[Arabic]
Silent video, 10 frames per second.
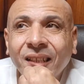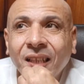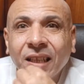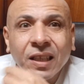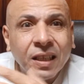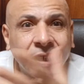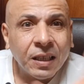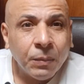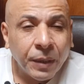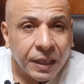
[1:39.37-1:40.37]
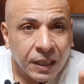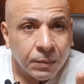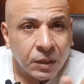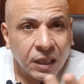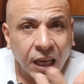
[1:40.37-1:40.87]
آه، البريء
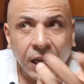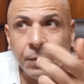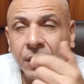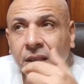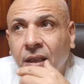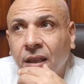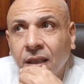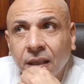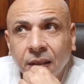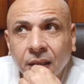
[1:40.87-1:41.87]
بتاع أحمد زكي